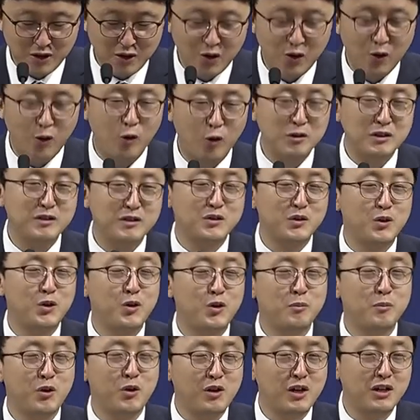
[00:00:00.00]
어디서
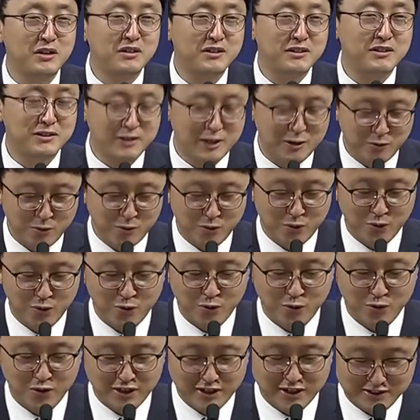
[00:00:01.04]
평안을
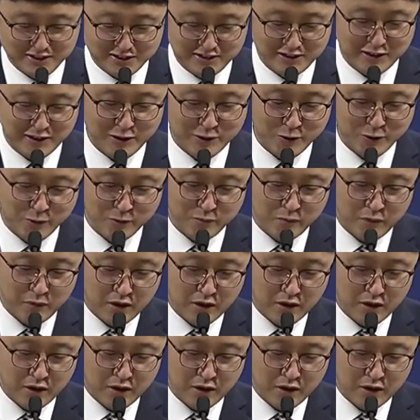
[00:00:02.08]
찾고 계신가요?